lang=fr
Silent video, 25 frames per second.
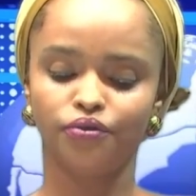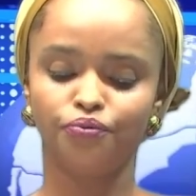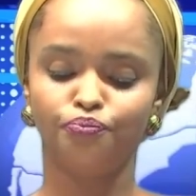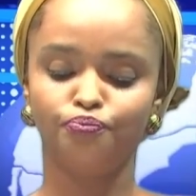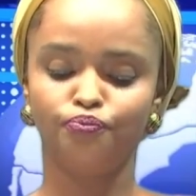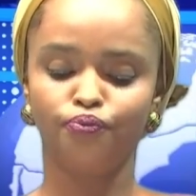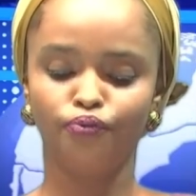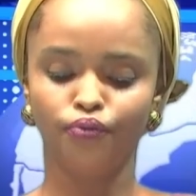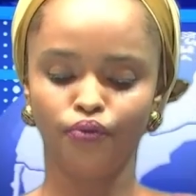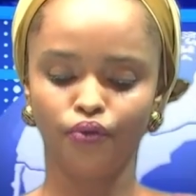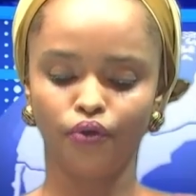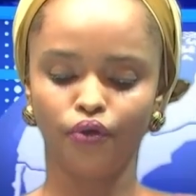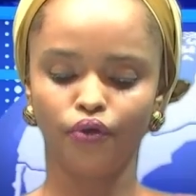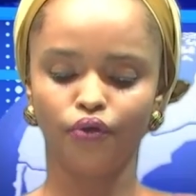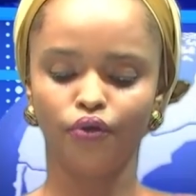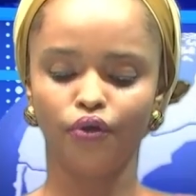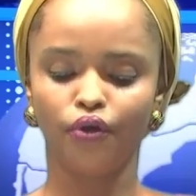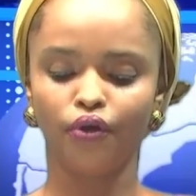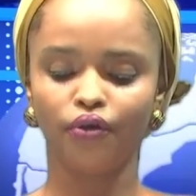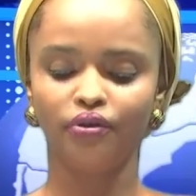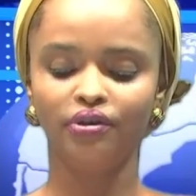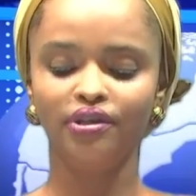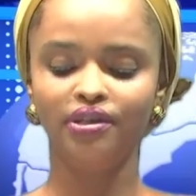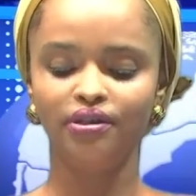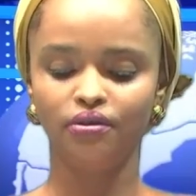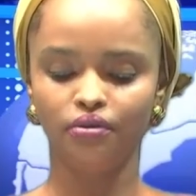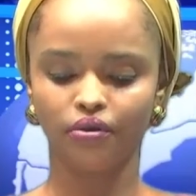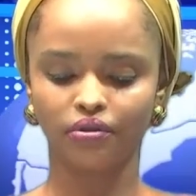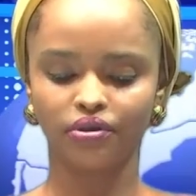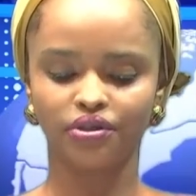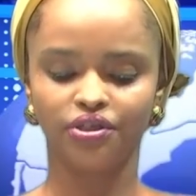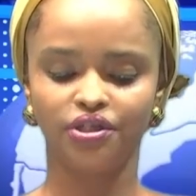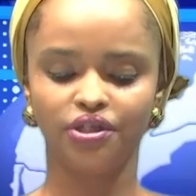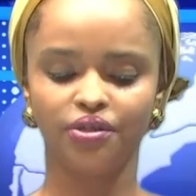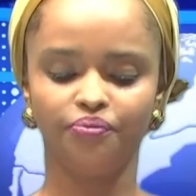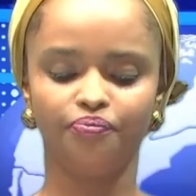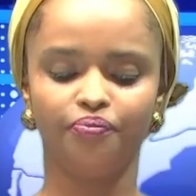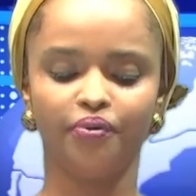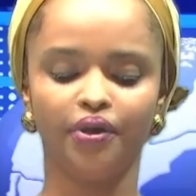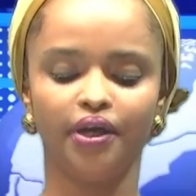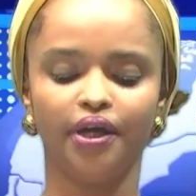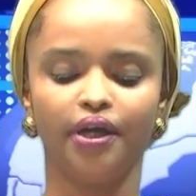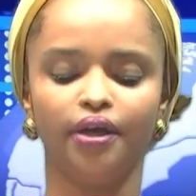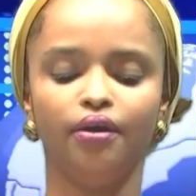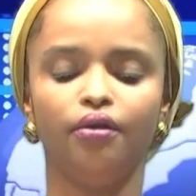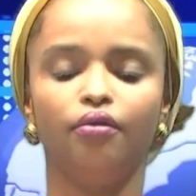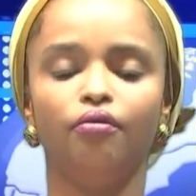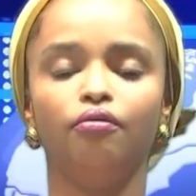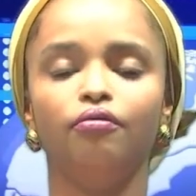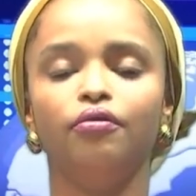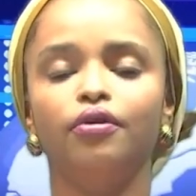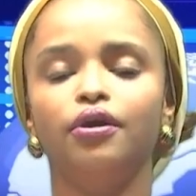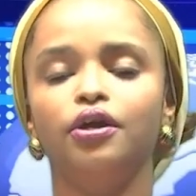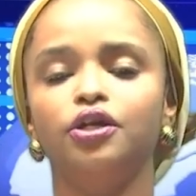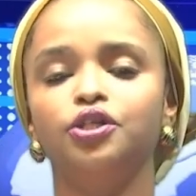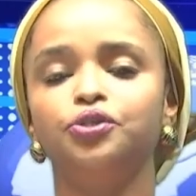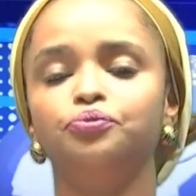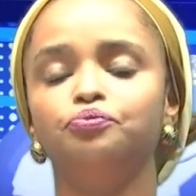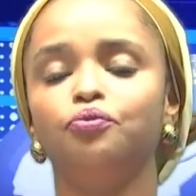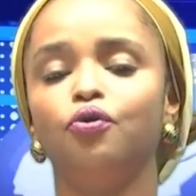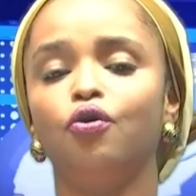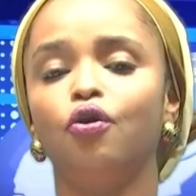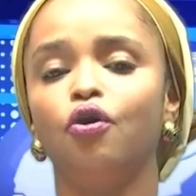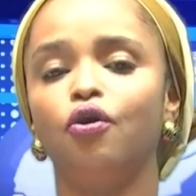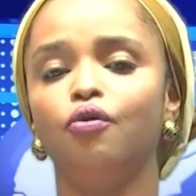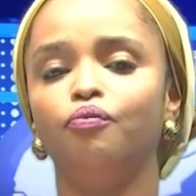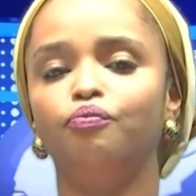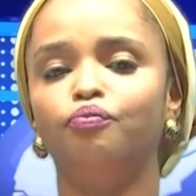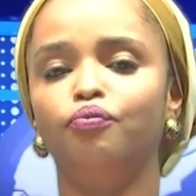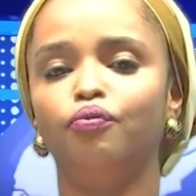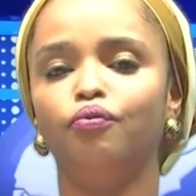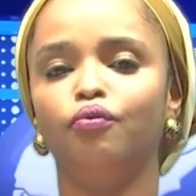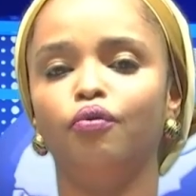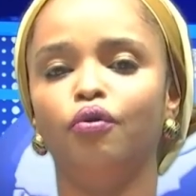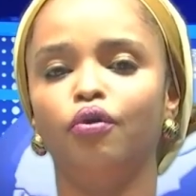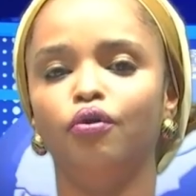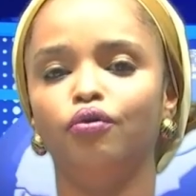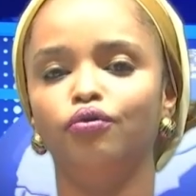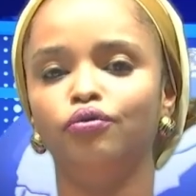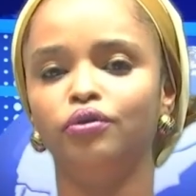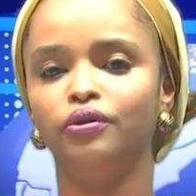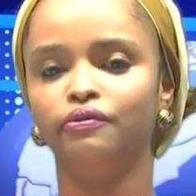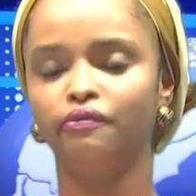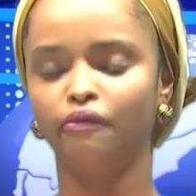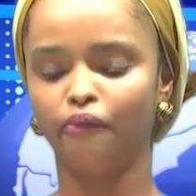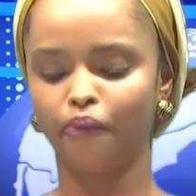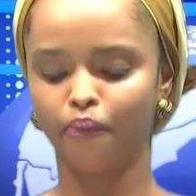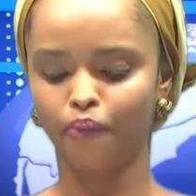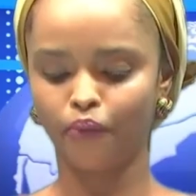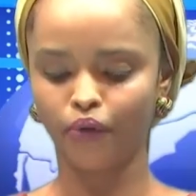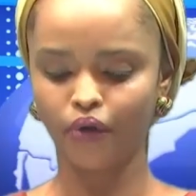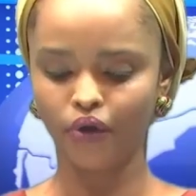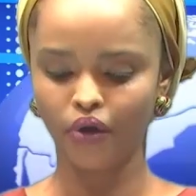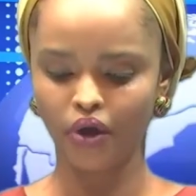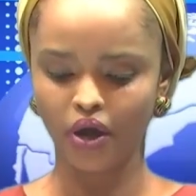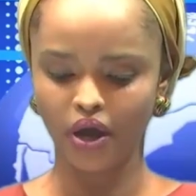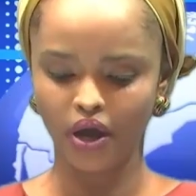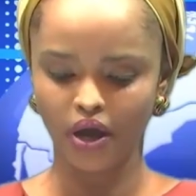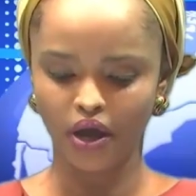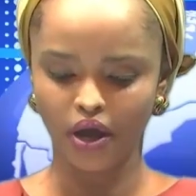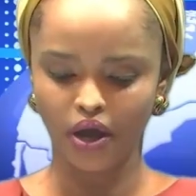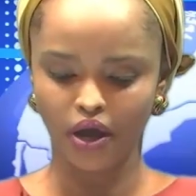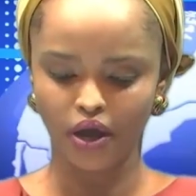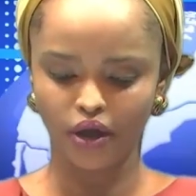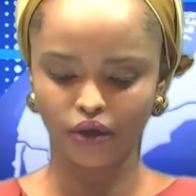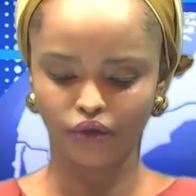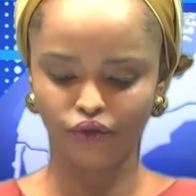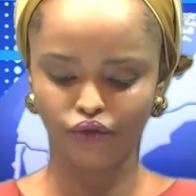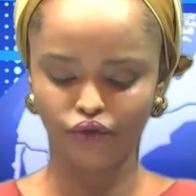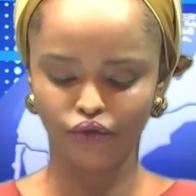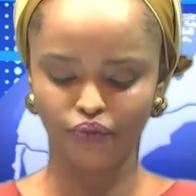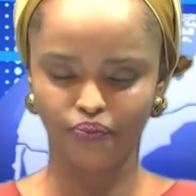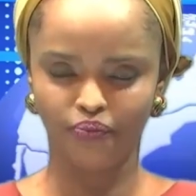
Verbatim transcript: pour leur leadership et leur engagement pour le développement du